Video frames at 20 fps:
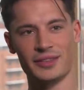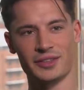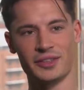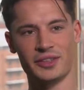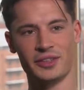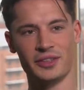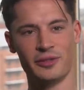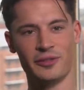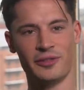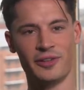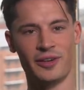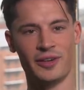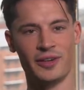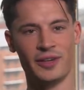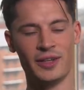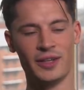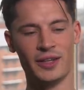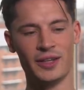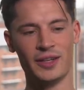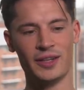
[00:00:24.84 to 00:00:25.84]
ich hier war,
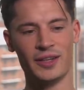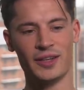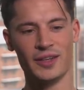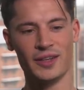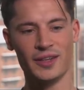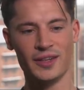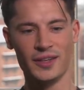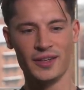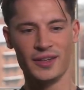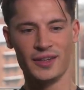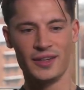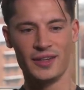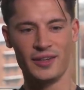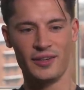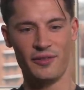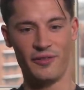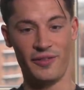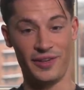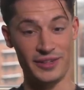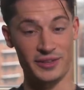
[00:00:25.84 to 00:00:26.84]

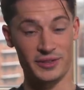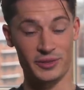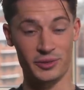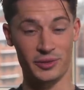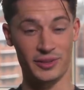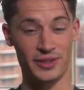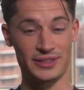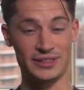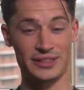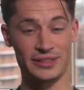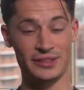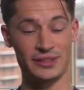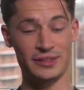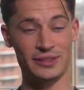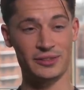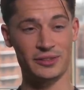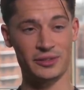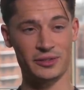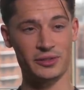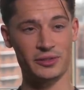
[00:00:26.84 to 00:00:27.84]
war es so, dass
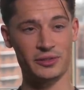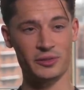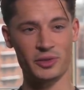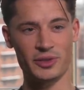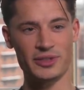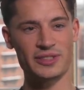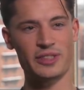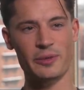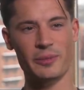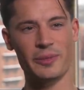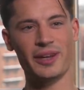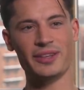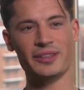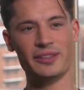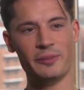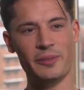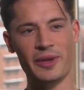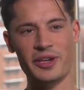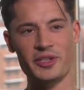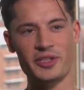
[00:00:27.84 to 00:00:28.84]
sie Du hast gemerkt,
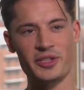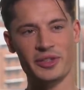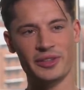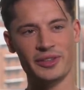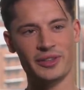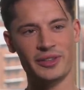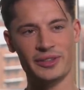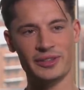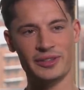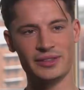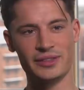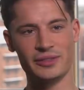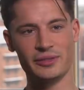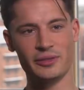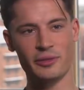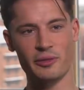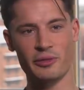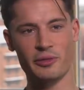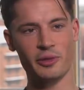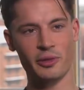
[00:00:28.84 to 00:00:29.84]
die Menschen hier, die
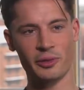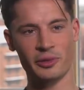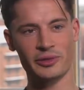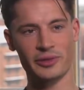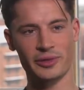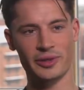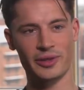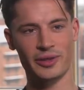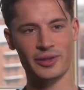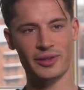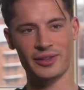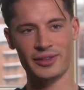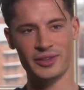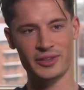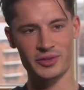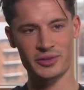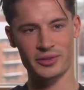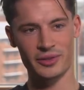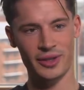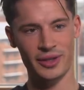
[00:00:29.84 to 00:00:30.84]
sind verrückt nach
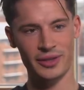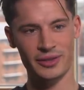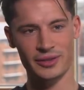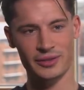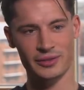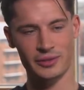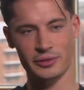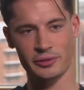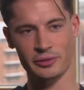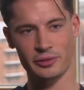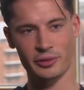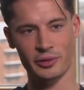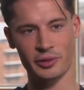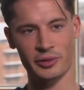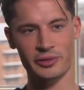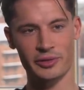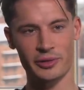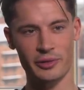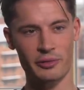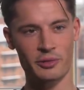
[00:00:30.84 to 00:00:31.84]
Leeds United und
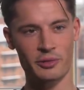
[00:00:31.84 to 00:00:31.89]
verrückt nach